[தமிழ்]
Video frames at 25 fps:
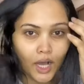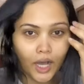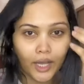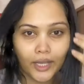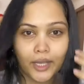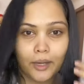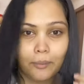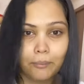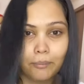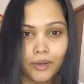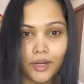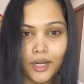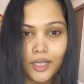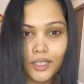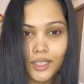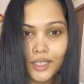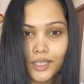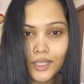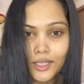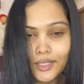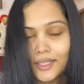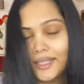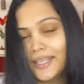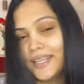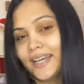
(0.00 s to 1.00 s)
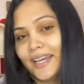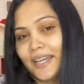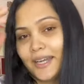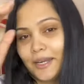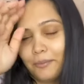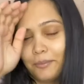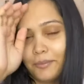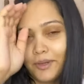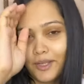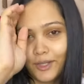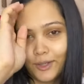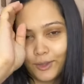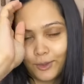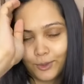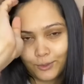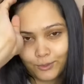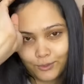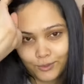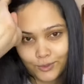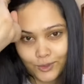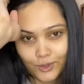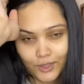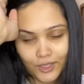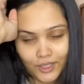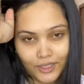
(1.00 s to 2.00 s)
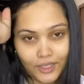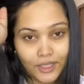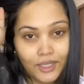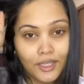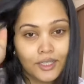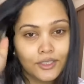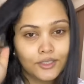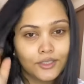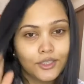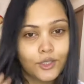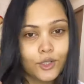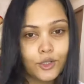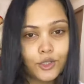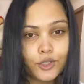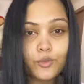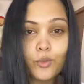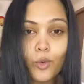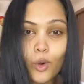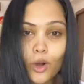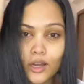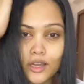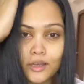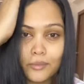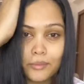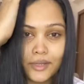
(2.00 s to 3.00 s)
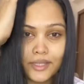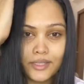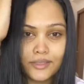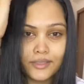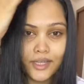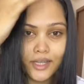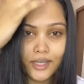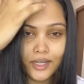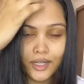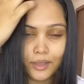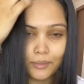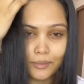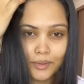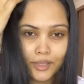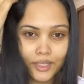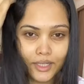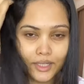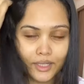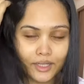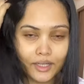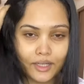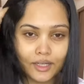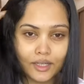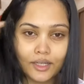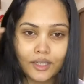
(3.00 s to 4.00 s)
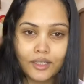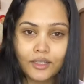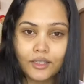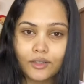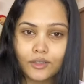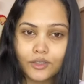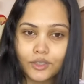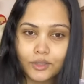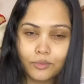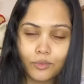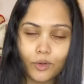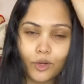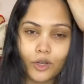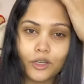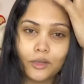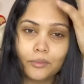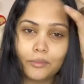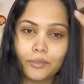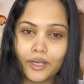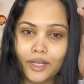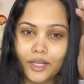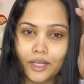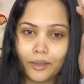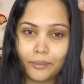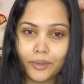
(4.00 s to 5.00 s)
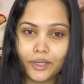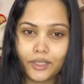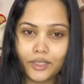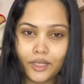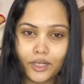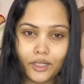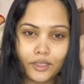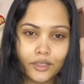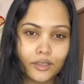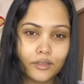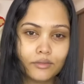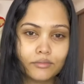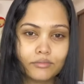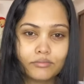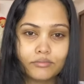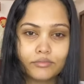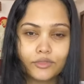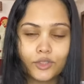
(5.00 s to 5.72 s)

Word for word: அயன் பண்ணாத கேர்லி ஹேர் எப்படி இருக்கும்னு சொல்லிட்டு ஸோ இது கொஞ்சம் வால்யூமைஸ்டாக இருக்க மாதிரி இருக்குல்ல இது கொஞ்சம் வால்யூம் இல்லாத மாதிரி இருக்குது